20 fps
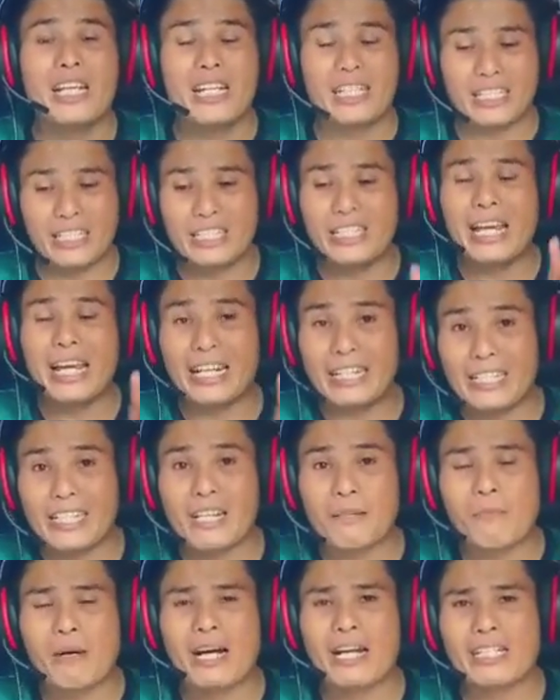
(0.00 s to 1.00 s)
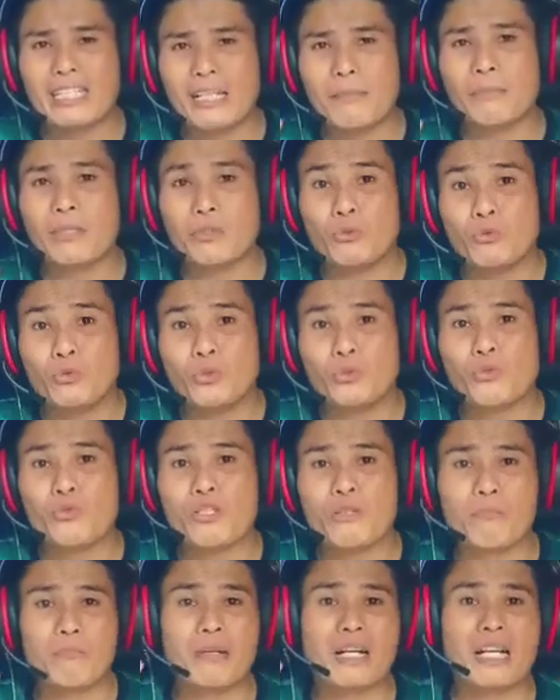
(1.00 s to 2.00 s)
si Elia bahkan dia menuduh
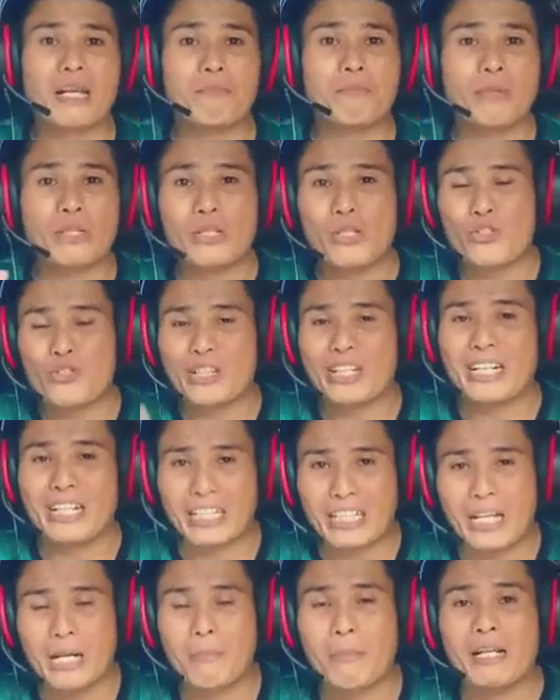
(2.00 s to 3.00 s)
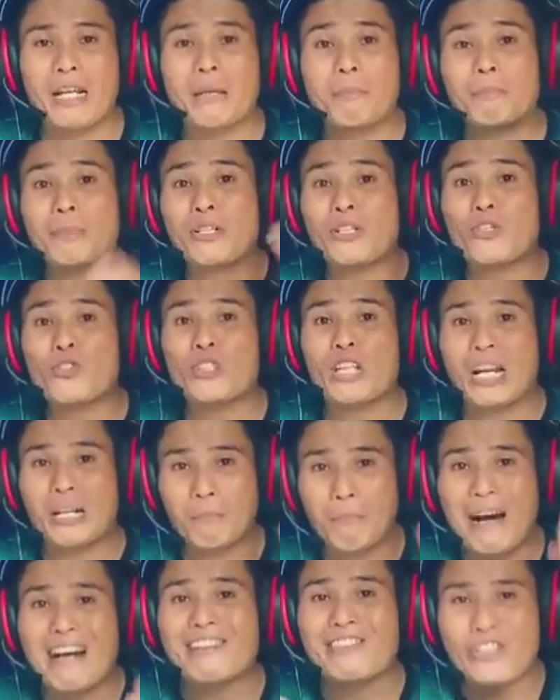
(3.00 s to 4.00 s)
sebagai penista agama dan
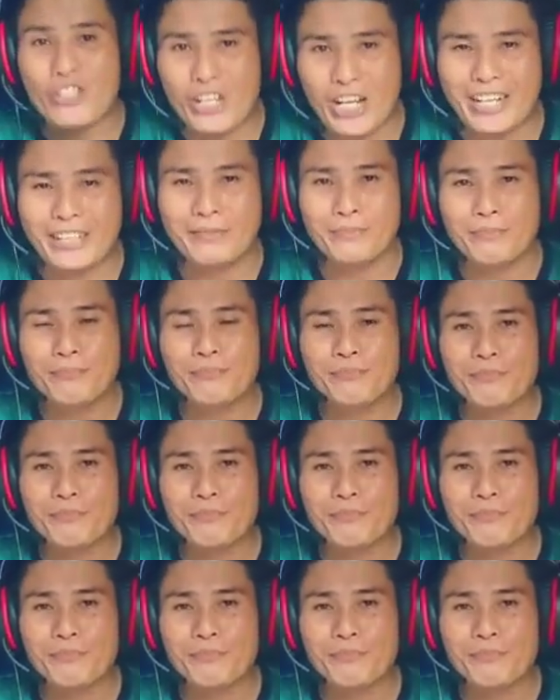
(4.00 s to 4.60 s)
penistaan bangsa.